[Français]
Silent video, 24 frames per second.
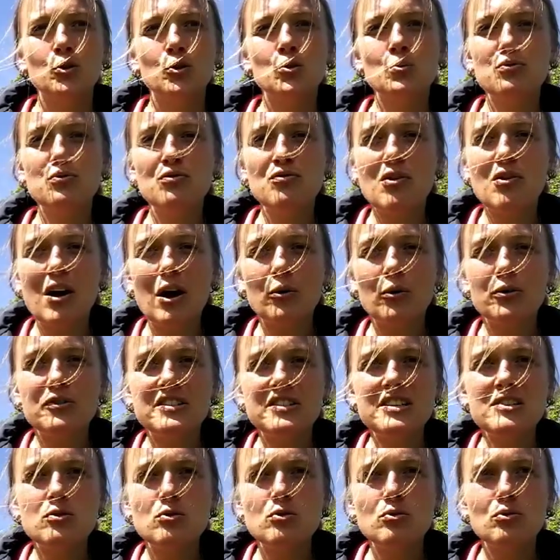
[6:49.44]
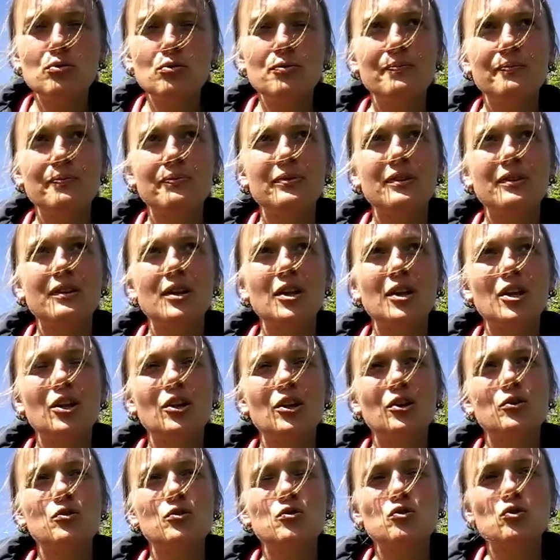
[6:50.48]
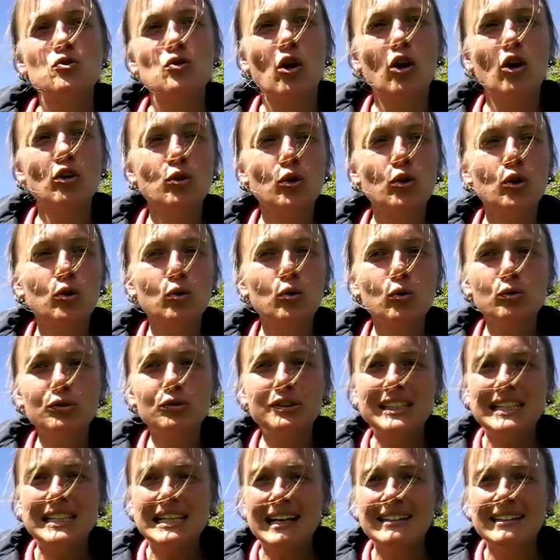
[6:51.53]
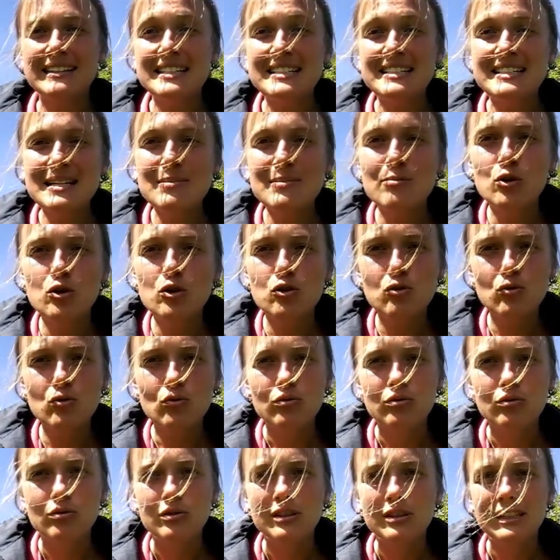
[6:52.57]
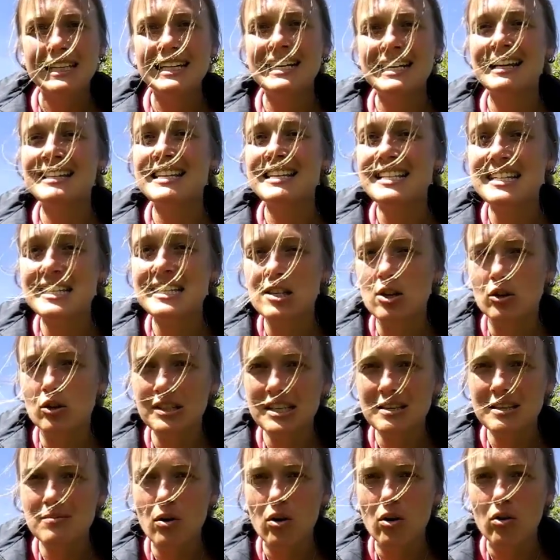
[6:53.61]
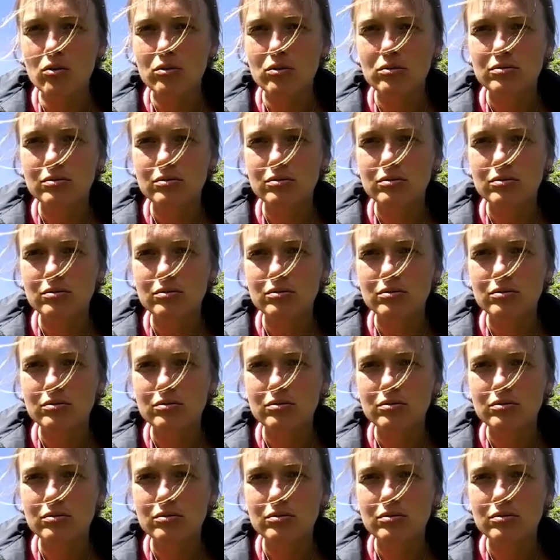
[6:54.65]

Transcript: De pouvoir aussi se rendre compte qu'il a des émotions, qu'il a des sentiments.